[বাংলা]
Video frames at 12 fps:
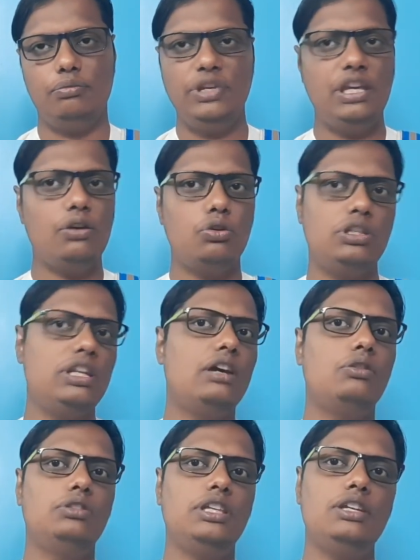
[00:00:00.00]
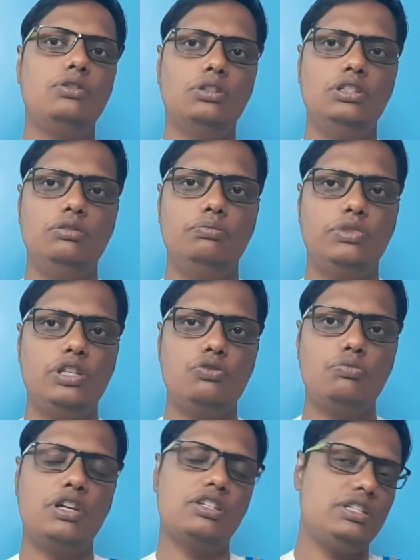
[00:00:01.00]
বিয়ে হতে না হতেই কদিন
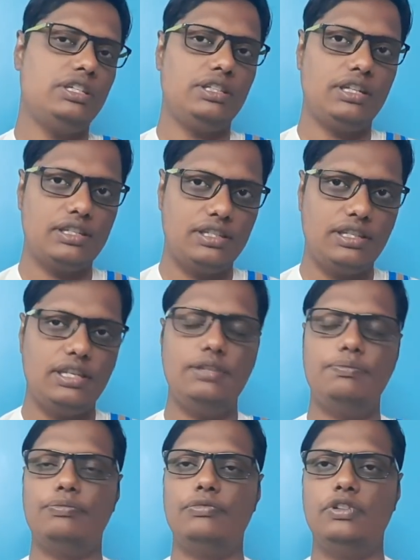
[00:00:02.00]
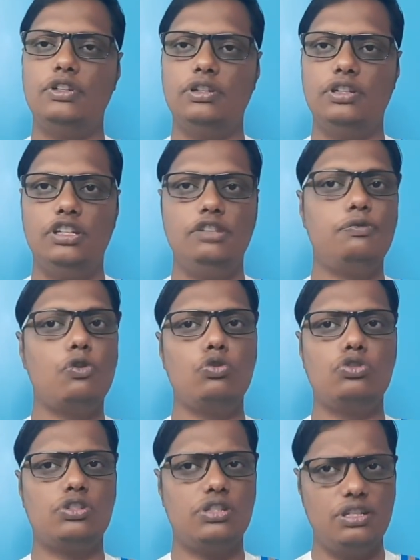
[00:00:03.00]
কিছু মাস যেতে না যেতেই
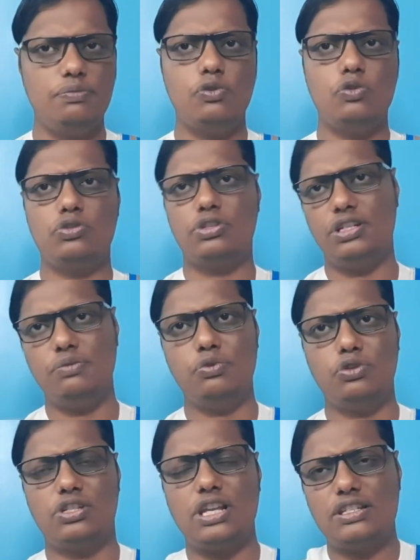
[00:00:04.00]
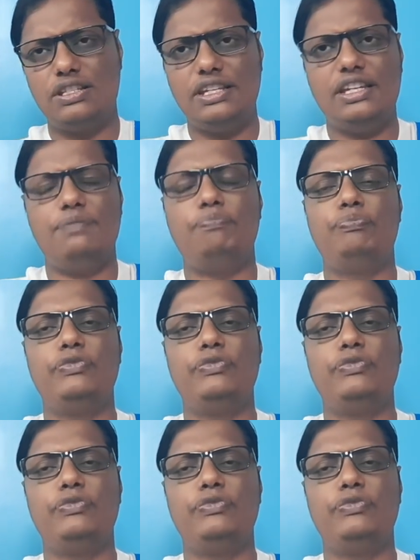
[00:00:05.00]
ডিভোর্স ডিভোর্স ডিভোর্স আজ থেকে